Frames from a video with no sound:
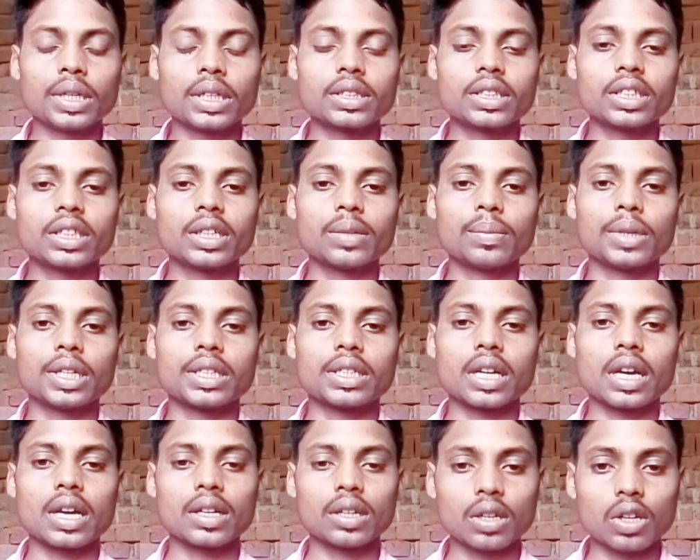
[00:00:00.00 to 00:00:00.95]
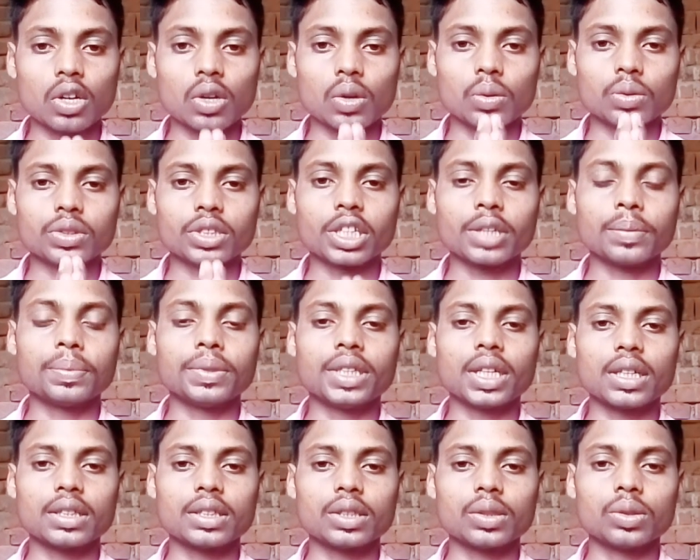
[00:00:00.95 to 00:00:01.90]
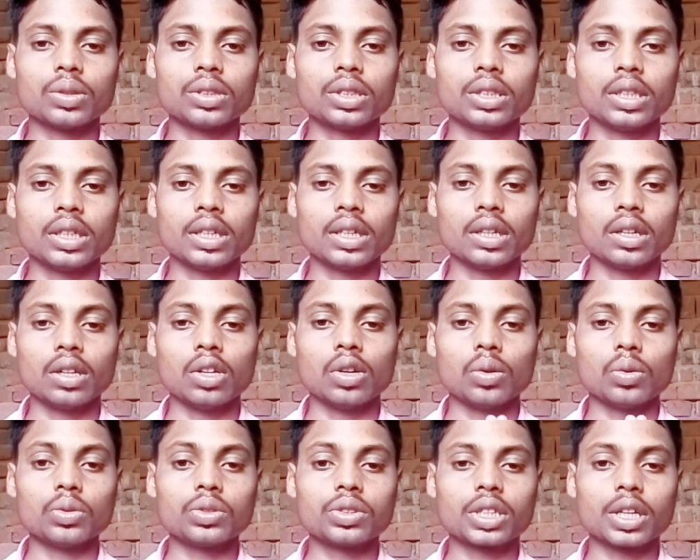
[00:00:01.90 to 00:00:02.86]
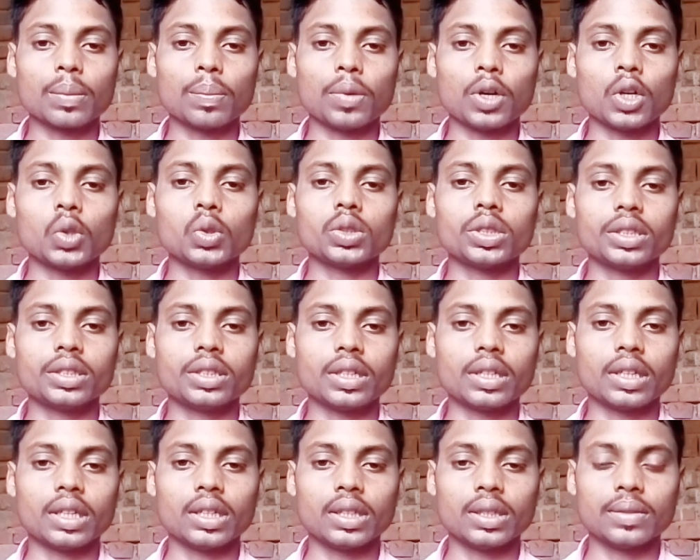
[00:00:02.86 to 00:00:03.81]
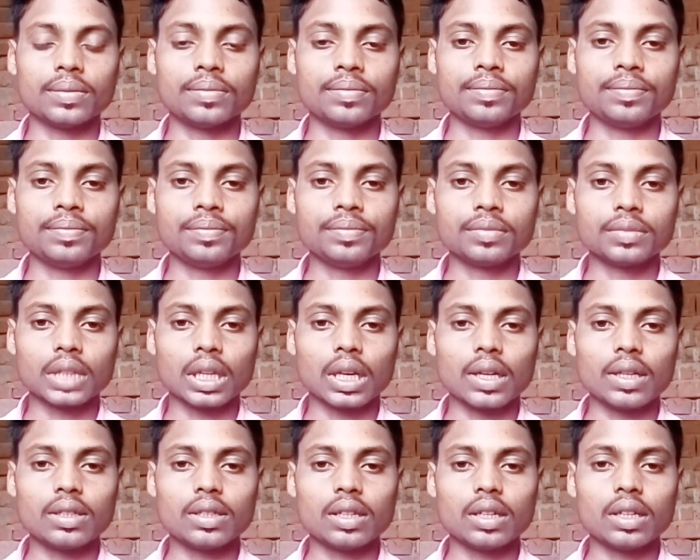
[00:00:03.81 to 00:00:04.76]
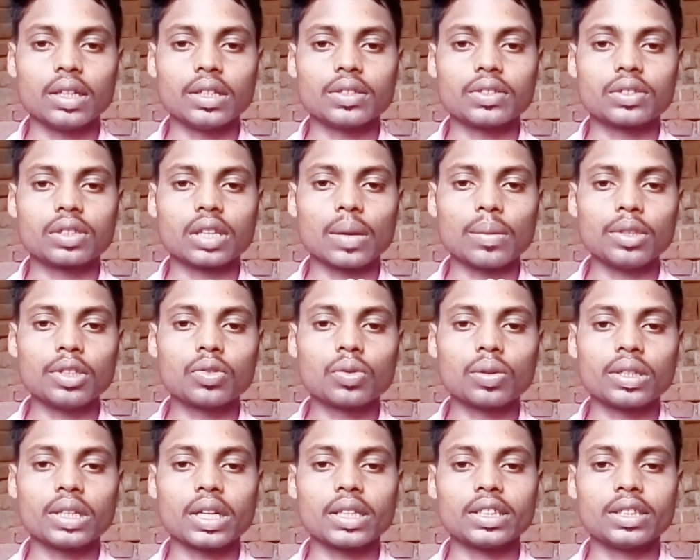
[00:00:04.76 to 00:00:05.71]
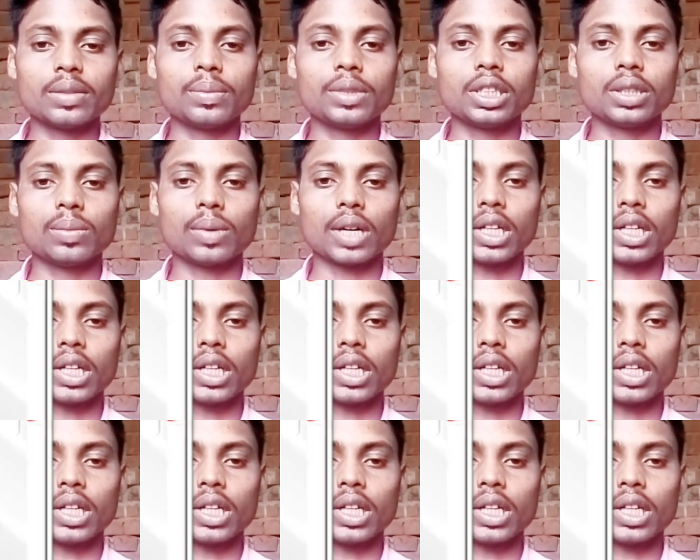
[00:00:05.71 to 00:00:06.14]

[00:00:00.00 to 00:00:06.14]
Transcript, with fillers: की पहचान उसके पिता से होती है उसके पड़ोसी से नहीं इसलिए सभी स्वजाति बिंद भाइयों